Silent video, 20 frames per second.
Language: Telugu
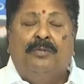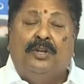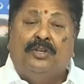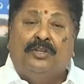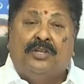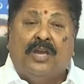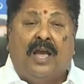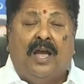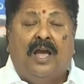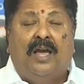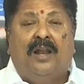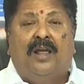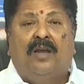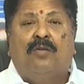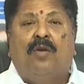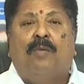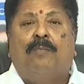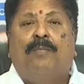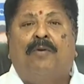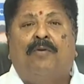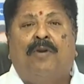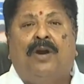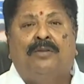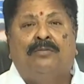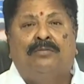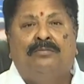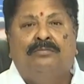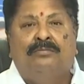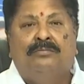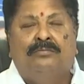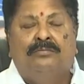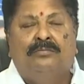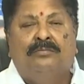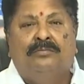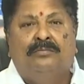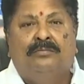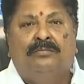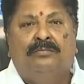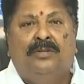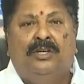మీరు చాలా గొప్పవారు
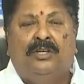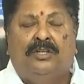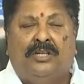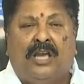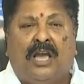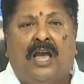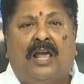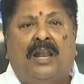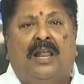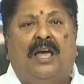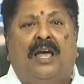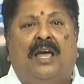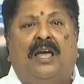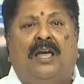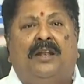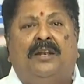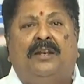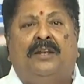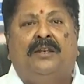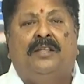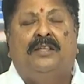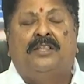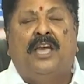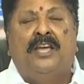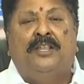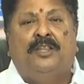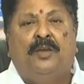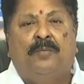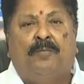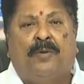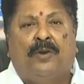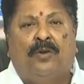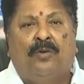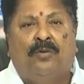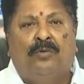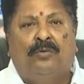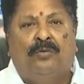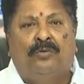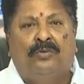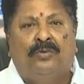మీరు చాలా నిజాయితీ
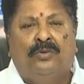పరులు